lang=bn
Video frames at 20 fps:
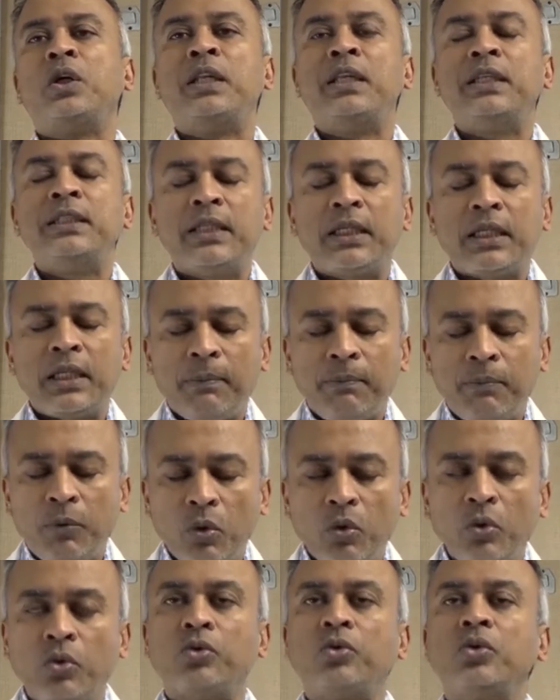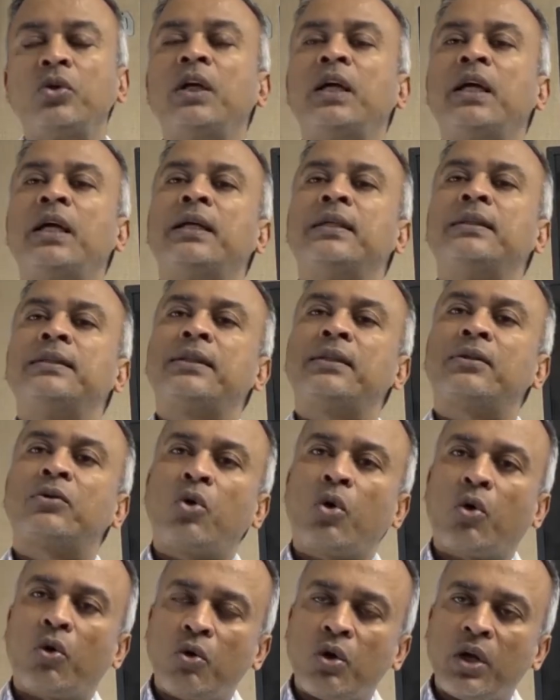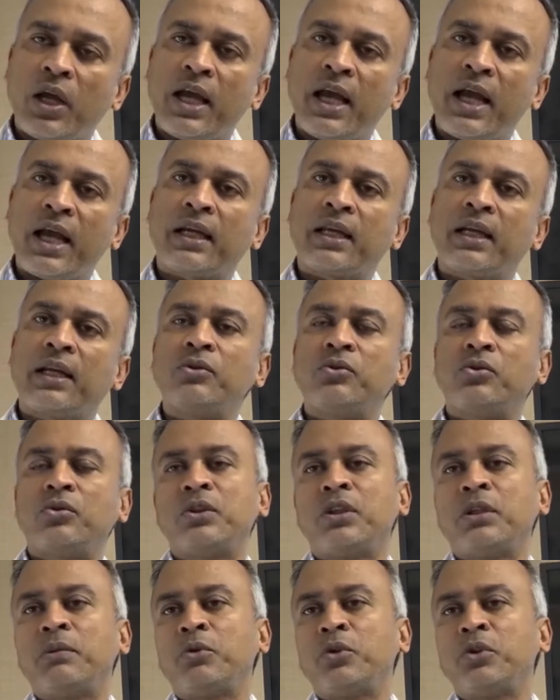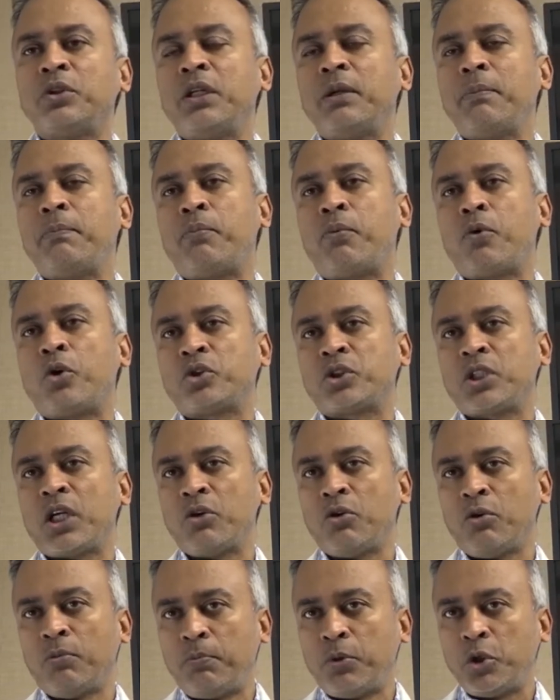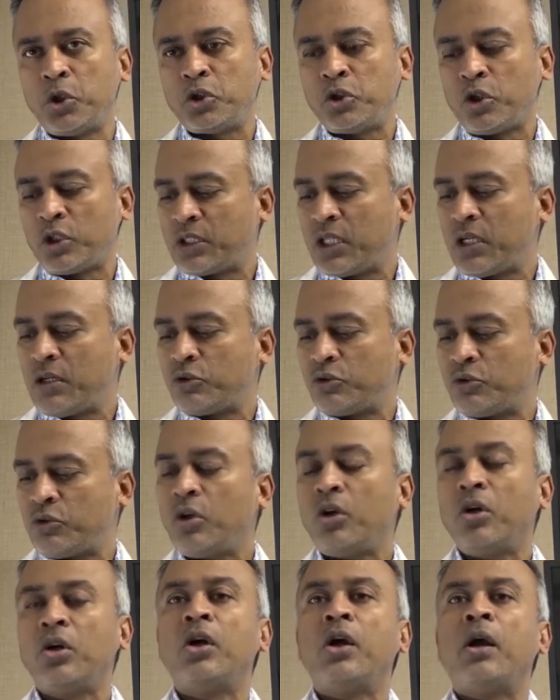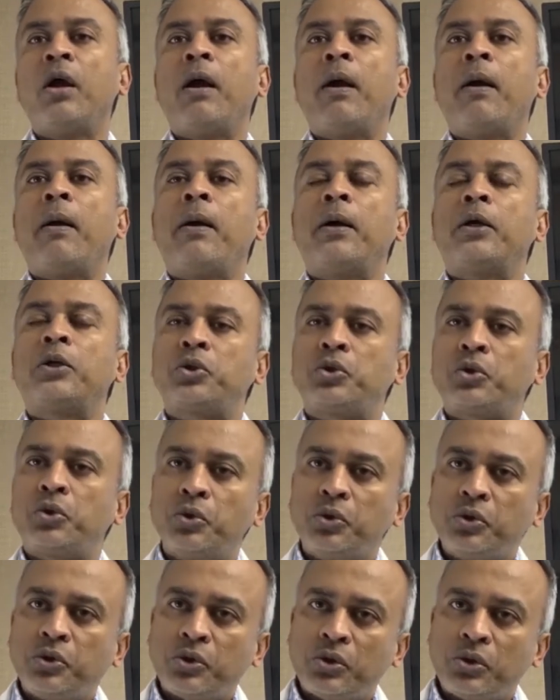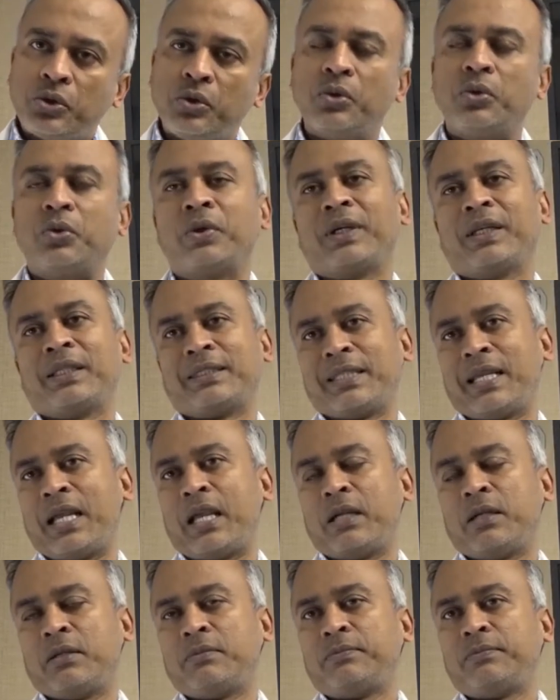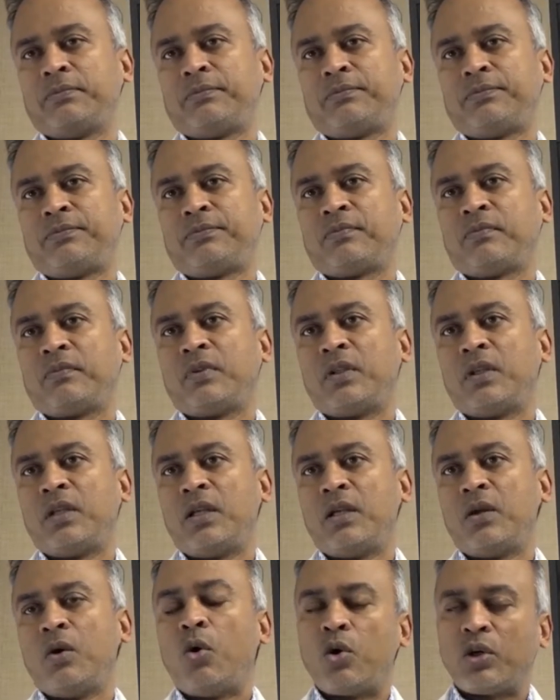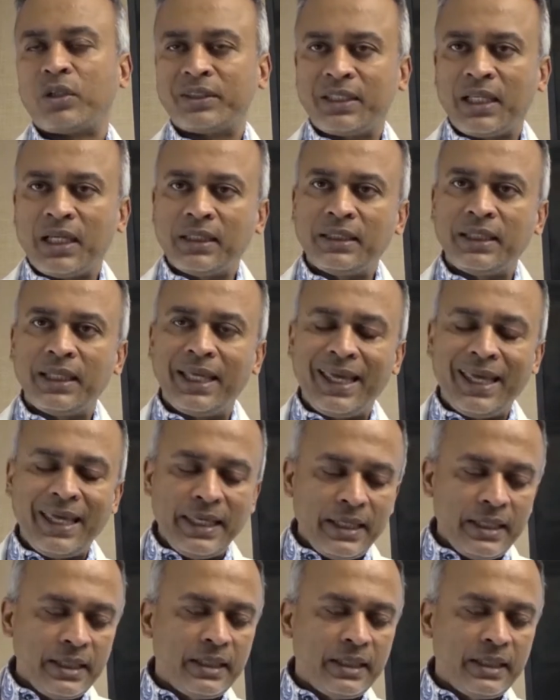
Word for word: নিজেকে বলুন যে করোনায় আক্রান্তদের মধ্যে পঁচানব্বই শতাংশ সুস্থ হয়ে যায় অর্থাৎ এই